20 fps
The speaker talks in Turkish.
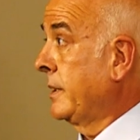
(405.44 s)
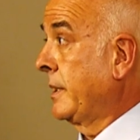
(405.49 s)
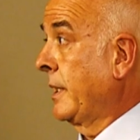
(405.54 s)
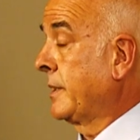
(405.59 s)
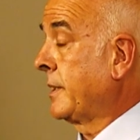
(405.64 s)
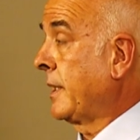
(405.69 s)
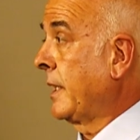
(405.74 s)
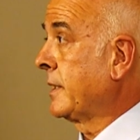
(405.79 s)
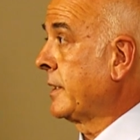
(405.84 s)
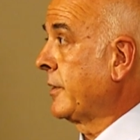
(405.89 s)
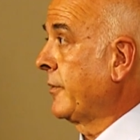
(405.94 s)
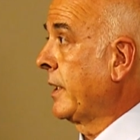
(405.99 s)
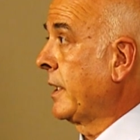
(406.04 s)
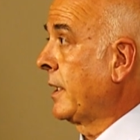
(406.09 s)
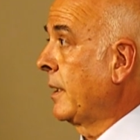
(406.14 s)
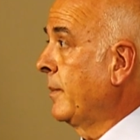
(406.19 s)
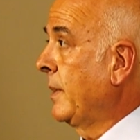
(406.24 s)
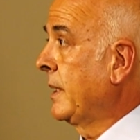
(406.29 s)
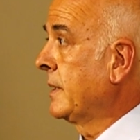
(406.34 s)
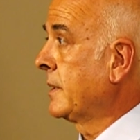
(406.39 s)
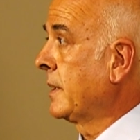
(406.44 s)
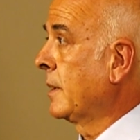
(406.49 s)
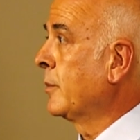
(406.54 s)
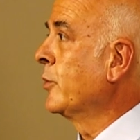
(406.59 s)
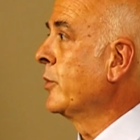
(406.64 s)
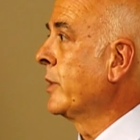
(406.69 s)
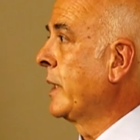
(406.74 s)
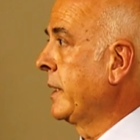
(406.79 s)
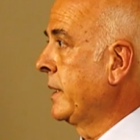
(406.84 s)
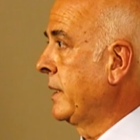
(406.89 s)
Cezası
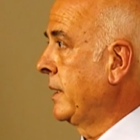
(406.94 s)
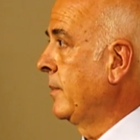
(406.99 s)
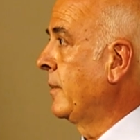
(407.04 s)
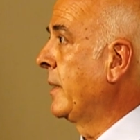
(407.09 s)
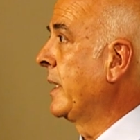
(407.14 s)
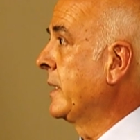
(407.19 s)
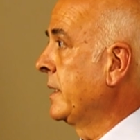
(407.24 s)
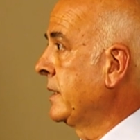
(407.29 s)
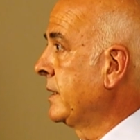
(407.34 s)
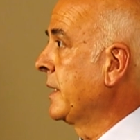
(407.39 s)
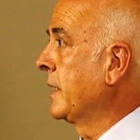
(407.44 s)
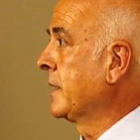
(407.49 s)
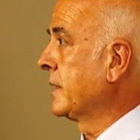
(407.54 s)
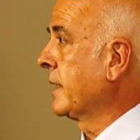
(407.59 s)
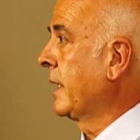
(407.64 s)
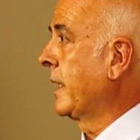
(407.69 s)
verilmezse bundan kimlerin